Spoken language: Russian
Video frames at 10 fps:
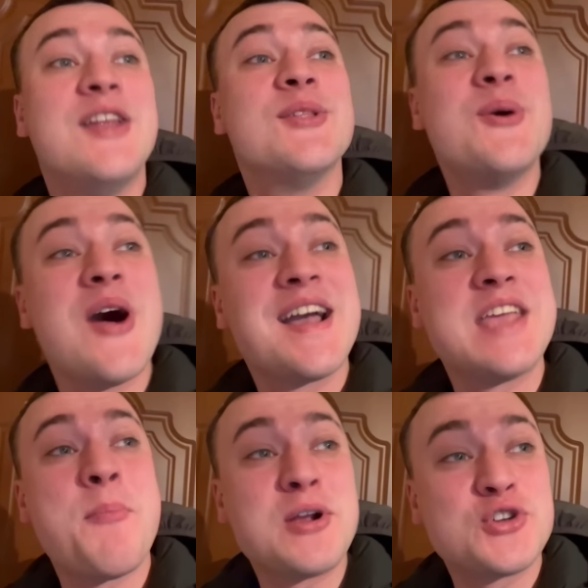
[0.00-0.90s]

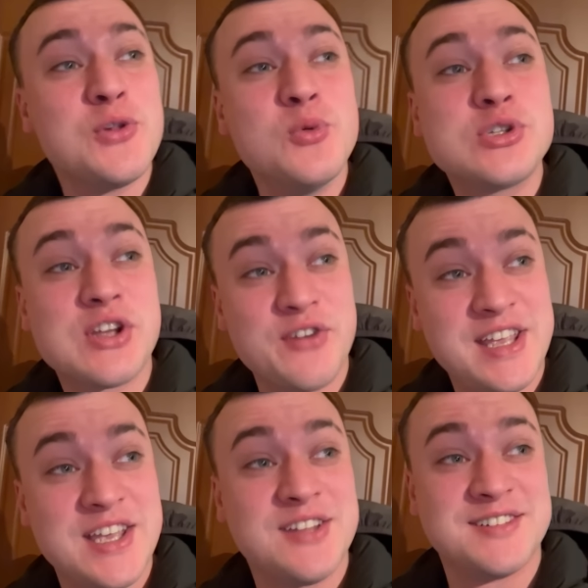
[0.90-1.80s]
Ленок, я пошел мусор
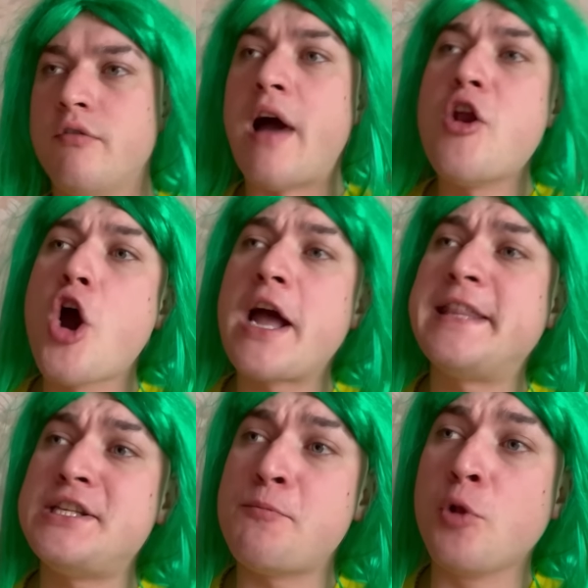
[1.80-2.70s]
выкидывать. Валек, а
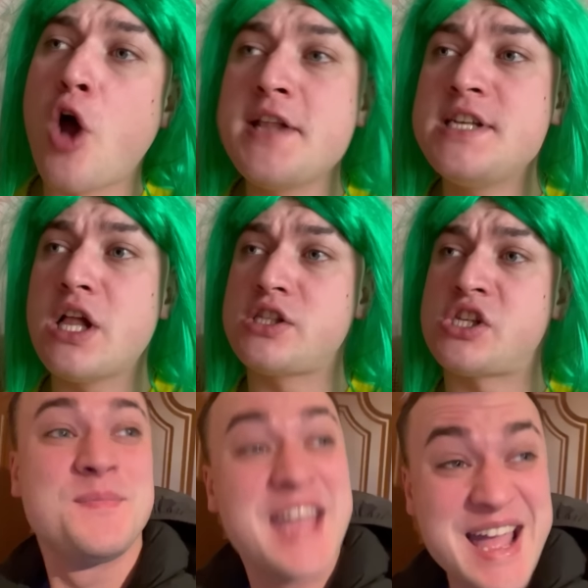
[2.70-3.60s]
ты тепло
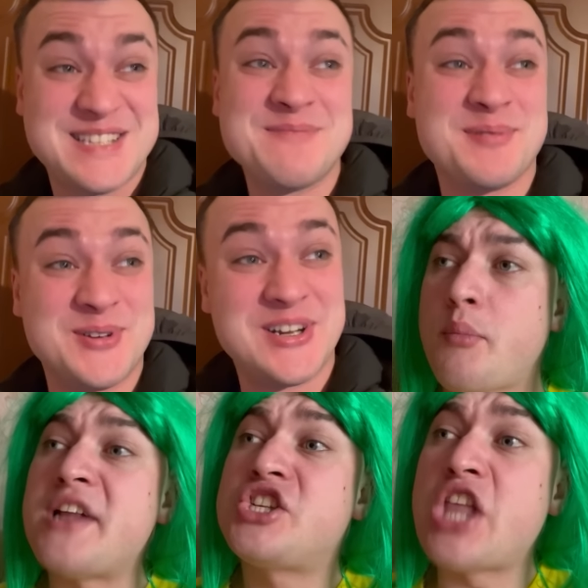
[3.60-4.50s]
оделся? Да, тепло.
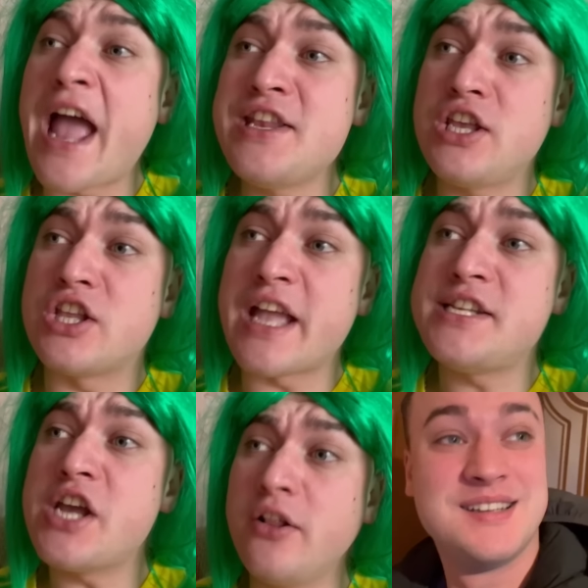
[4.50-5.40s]
Подштанники
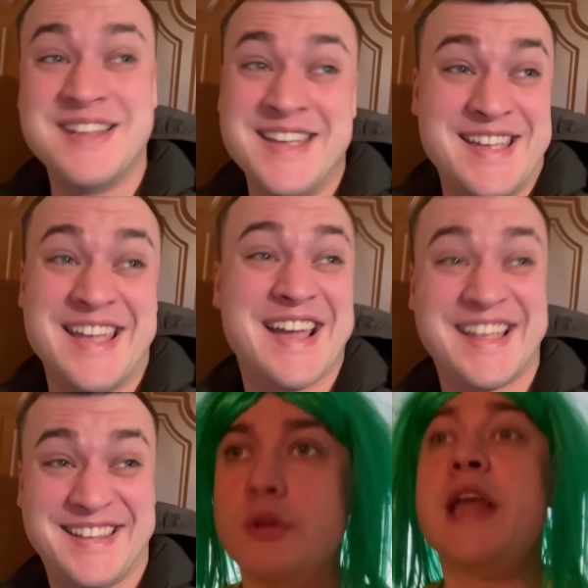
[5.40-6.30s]
надел?
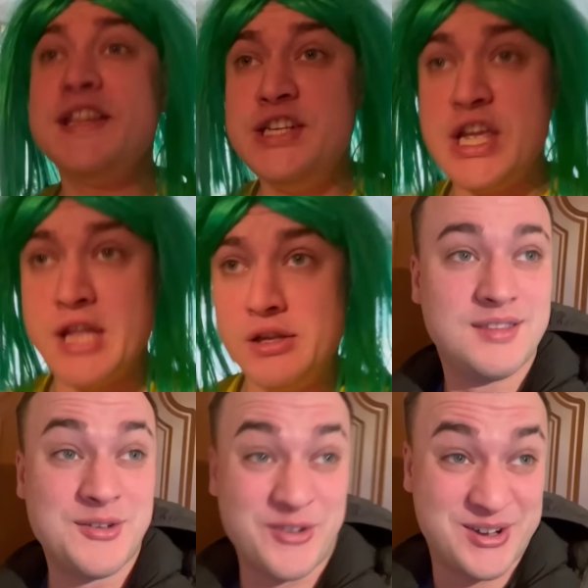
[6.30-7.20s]
Нет.
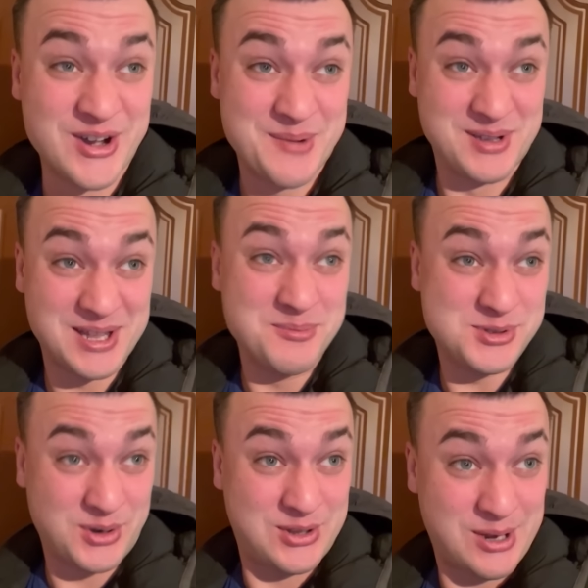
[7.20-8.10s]
Надень. Нафига мне до
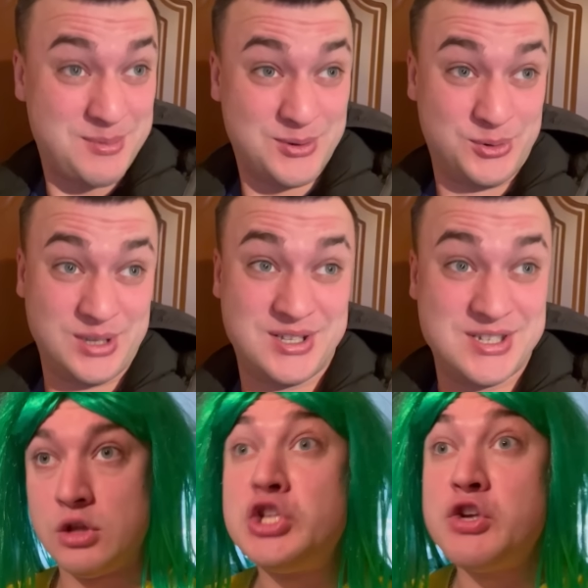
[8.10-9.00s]
мусорки три минуты
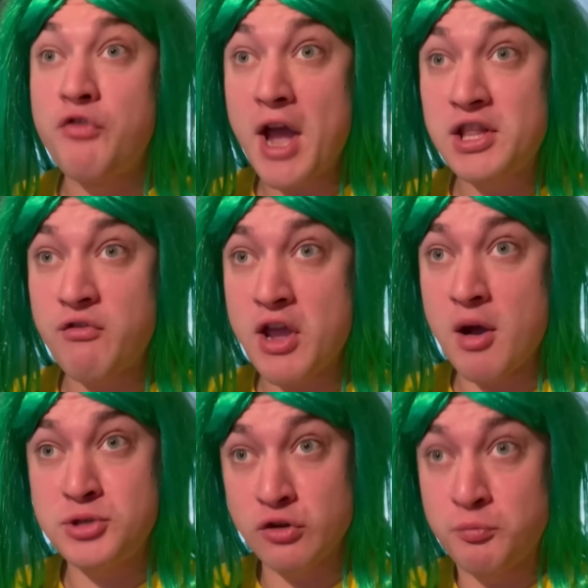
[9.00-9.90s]
идти. Надевай давай,
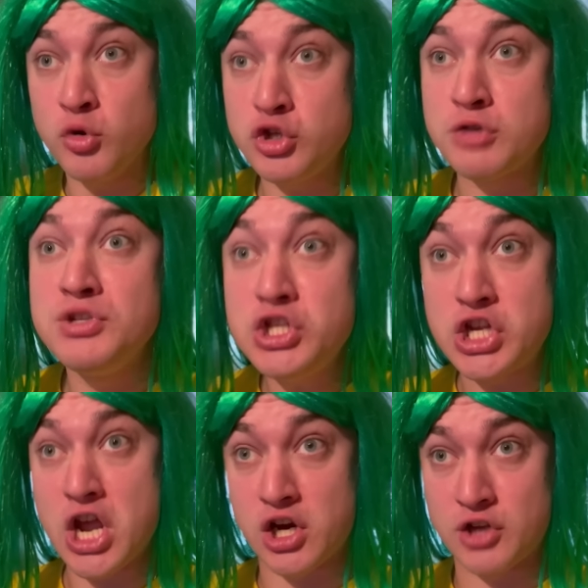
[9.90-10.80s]
я вообще в будущем
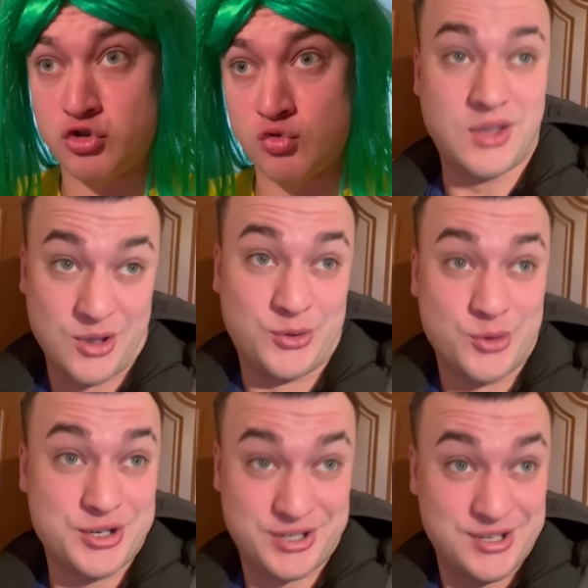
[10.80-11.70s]
детей хочу. Я
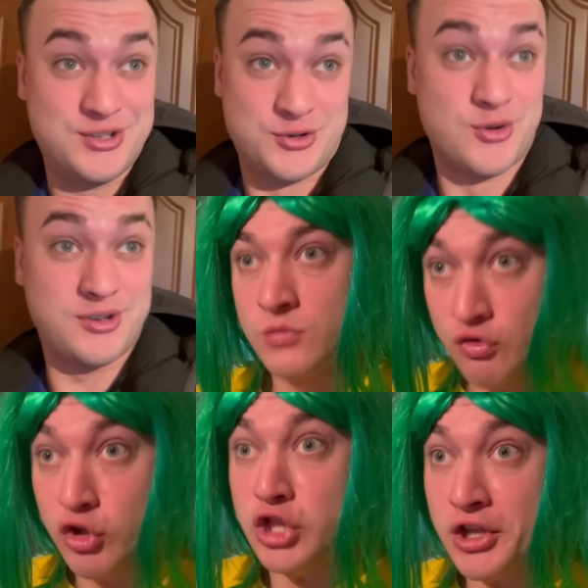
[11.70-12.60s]
тоже, и чё?
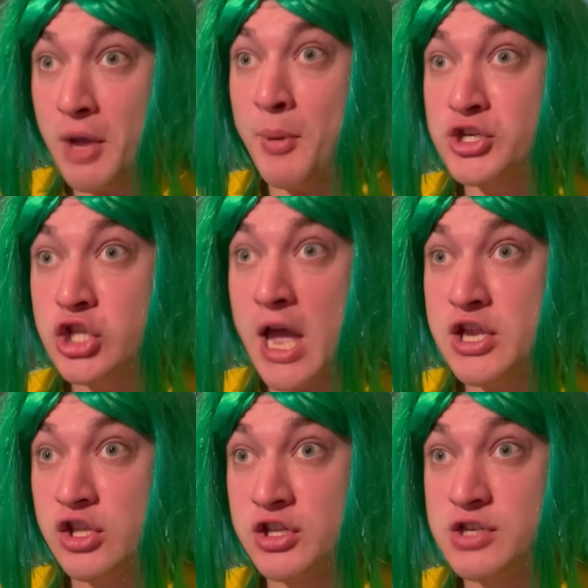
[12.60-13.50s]
Ну вот тогда
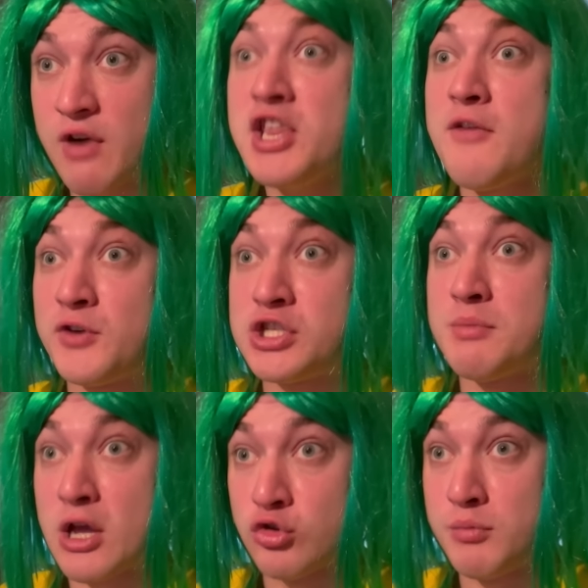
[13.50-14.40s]
подштанники надевай, нефиг
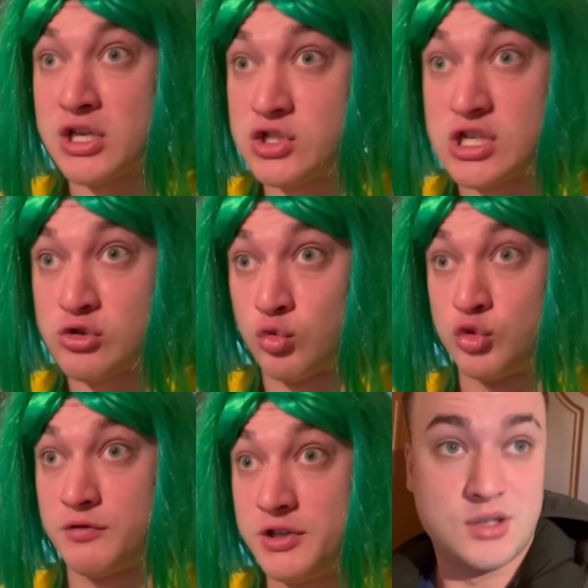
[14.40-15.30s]
себе одно место
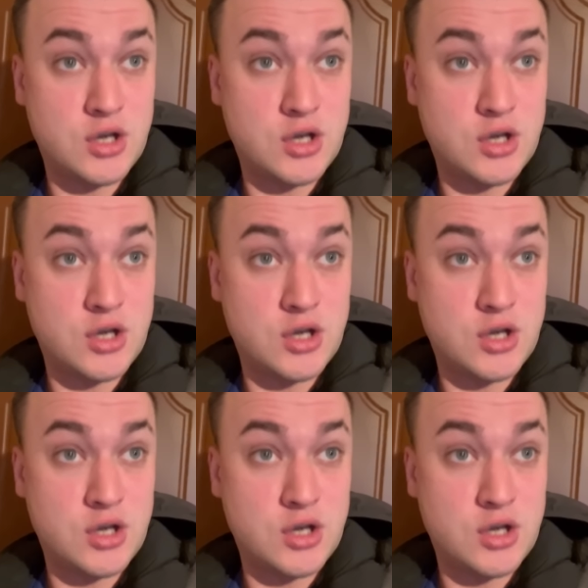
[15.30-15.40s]
застуживать.